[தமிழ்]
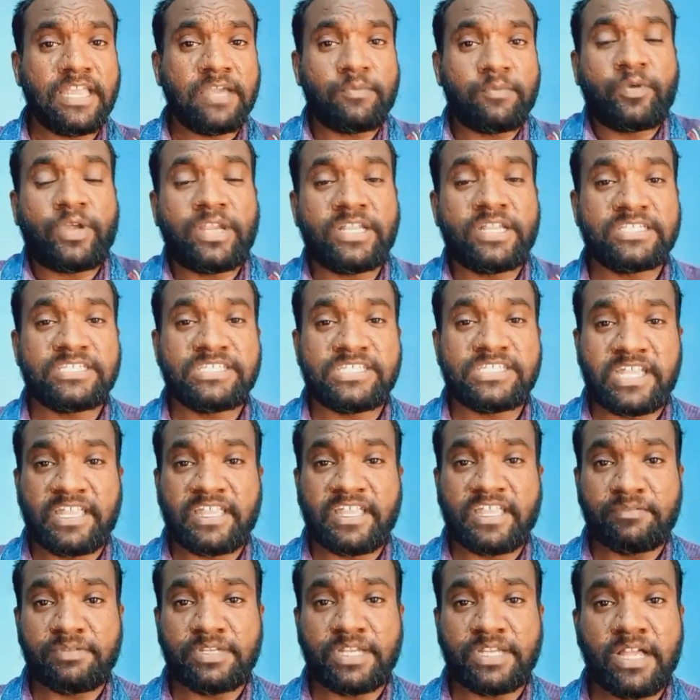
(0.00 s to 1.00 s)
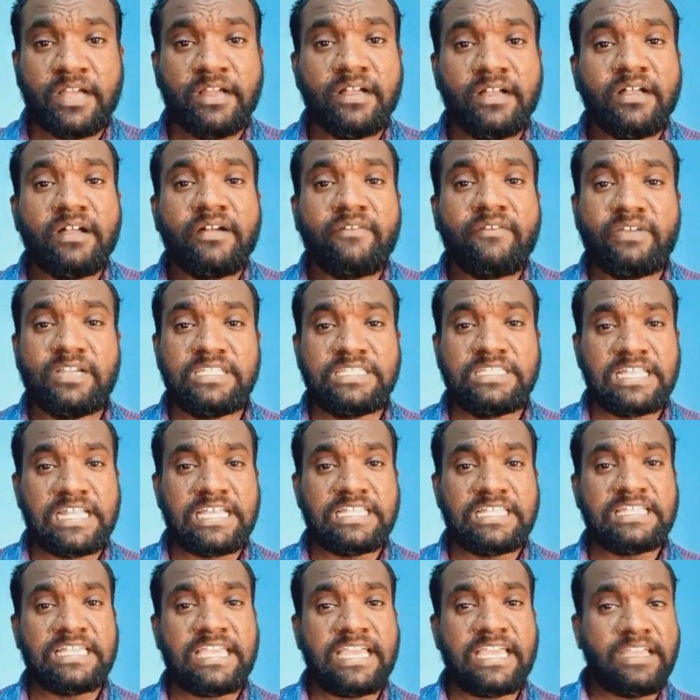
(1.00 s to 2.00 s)
போய் என்ன செஞ்சிடாதீங்க அப்படின்னா
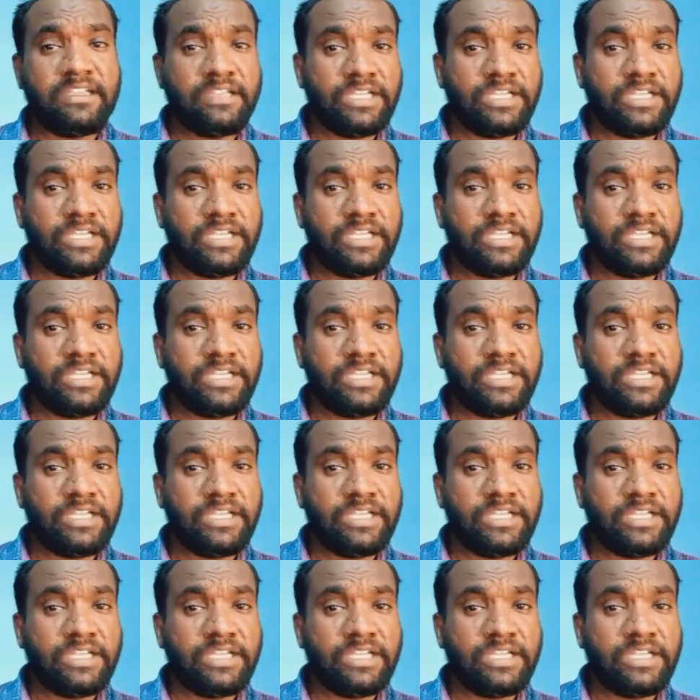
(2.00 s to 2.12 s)
விழுந்துடாதீங்க